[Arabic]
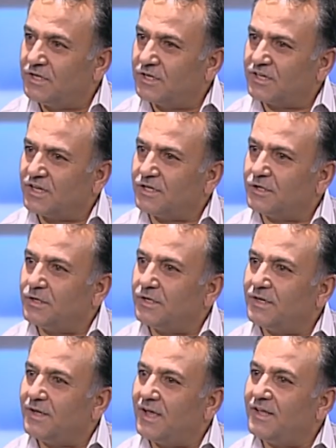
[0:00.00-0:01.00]

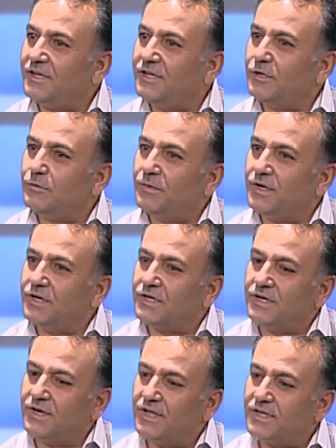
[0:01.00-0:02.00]
يعني قليل من
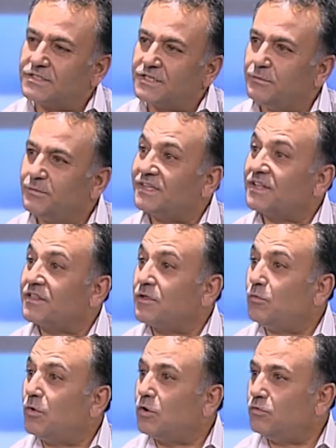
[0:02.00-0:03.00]
الناس اللي
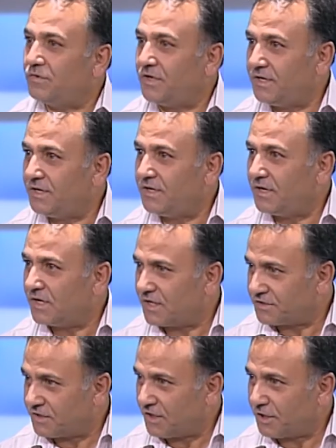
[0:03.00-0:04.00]
بيتذوقوا فن
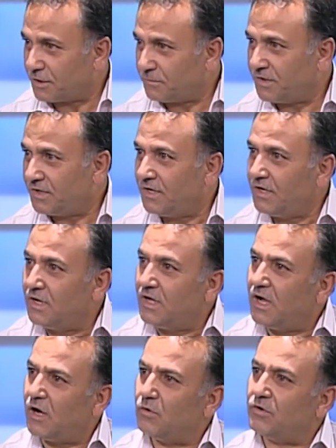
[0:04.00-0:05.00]
الخط العربي أه.
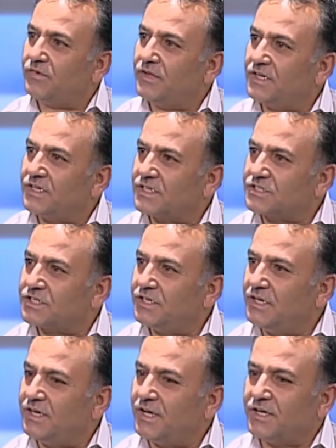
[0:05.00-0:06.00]
او الفن
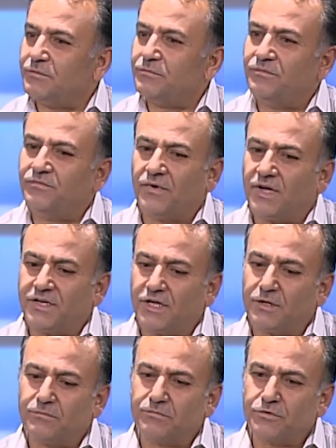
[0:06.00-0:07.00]
التشكيلي يعني
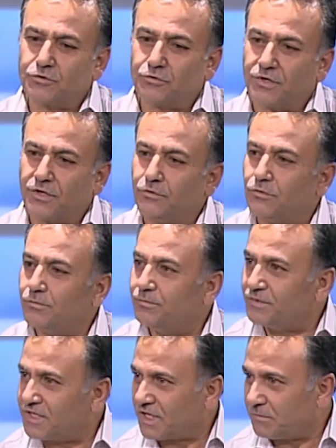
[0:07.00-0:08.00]
احيانا بتشعري انه
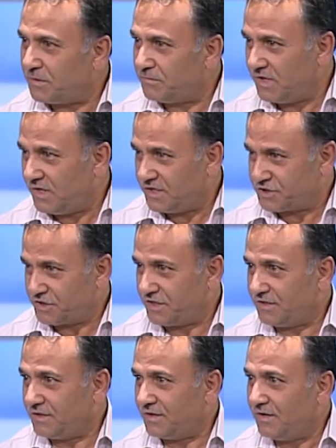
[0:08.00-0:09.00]
بتتعبي
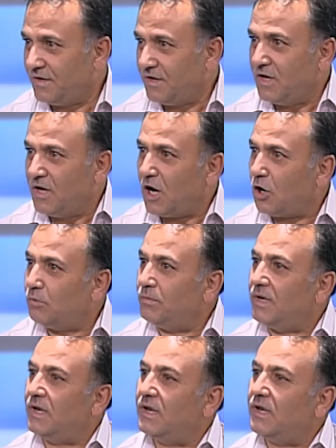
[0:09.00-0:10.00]
بالشيء صحيح او
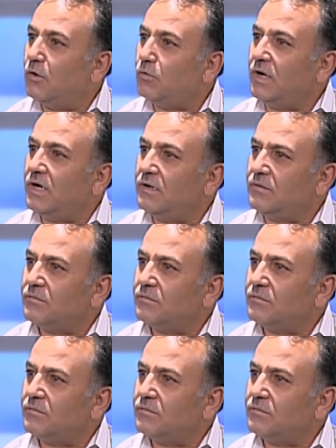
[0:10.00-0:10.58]
باللوحه